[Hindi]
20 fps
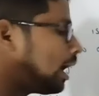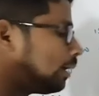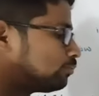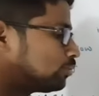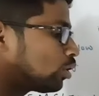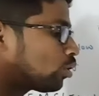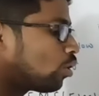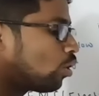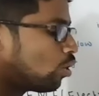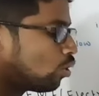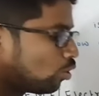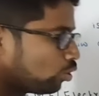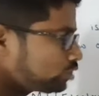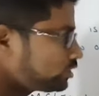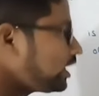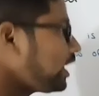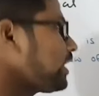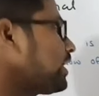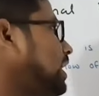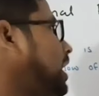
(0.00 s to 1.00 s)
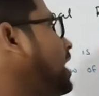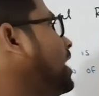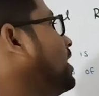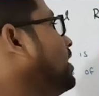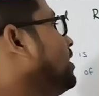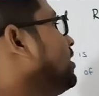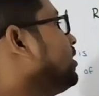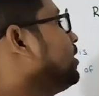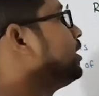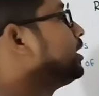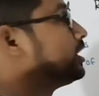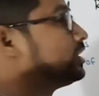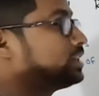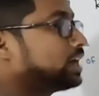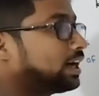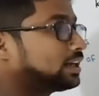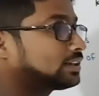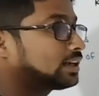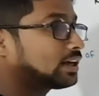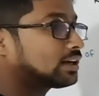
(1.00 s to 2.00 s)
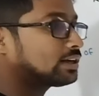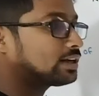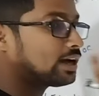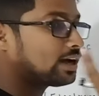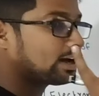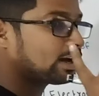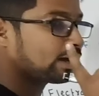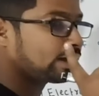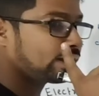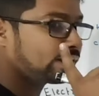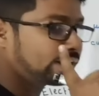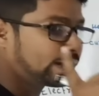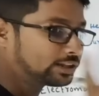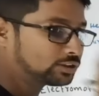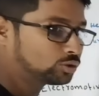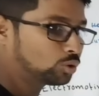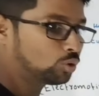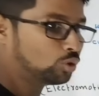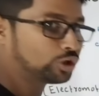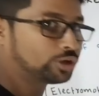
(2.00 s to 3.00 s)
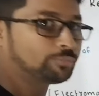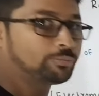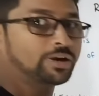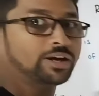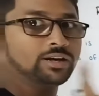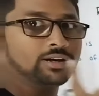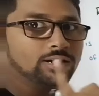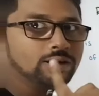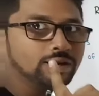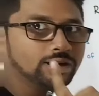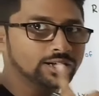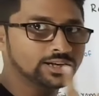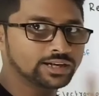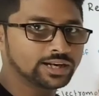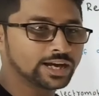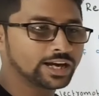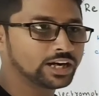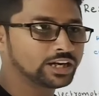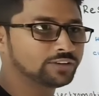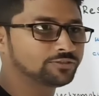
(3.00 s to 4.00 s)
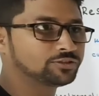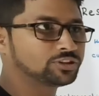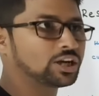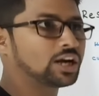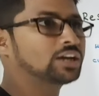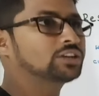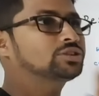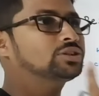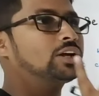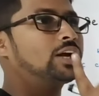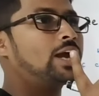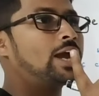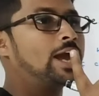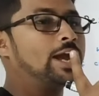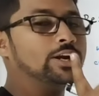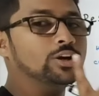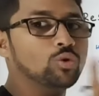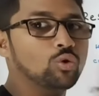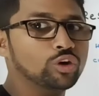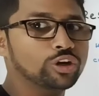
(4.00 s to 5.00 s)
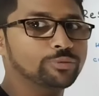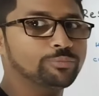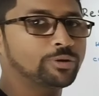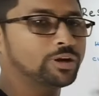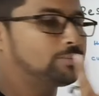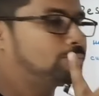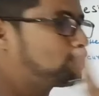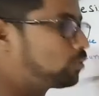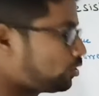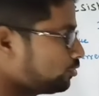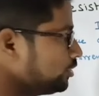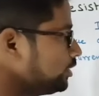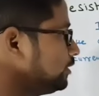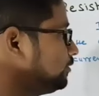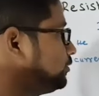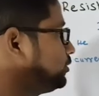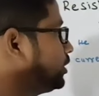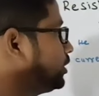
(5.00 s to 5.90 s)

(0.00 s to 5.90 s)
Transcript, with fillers: अब देखो होता क्या है याद रखना कैथोड पर नेगेटिव चार्ज एनोड पर पॉजिटिव